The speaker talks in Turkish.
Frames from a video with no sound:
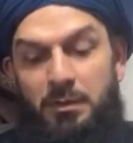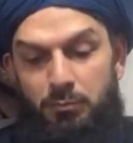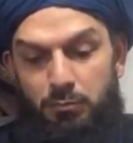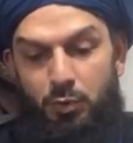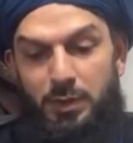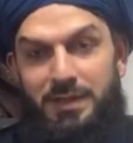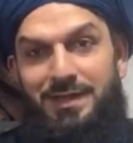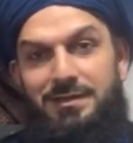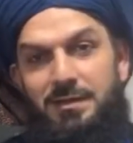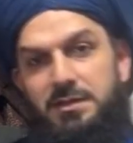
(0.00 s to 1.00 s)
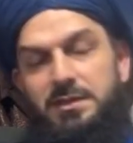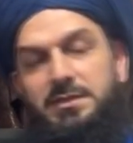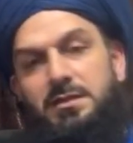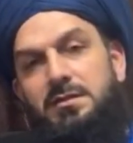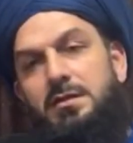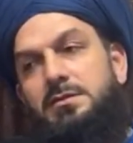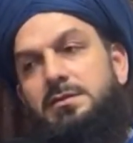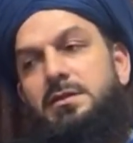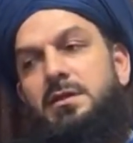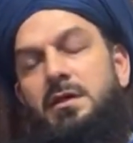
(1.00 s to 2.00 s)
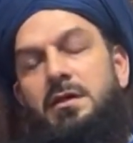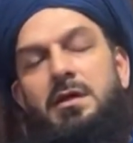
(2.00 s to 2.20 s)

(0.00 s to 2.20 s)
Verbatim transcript: Böyle niyet edeceksin Allah'ın izniyle.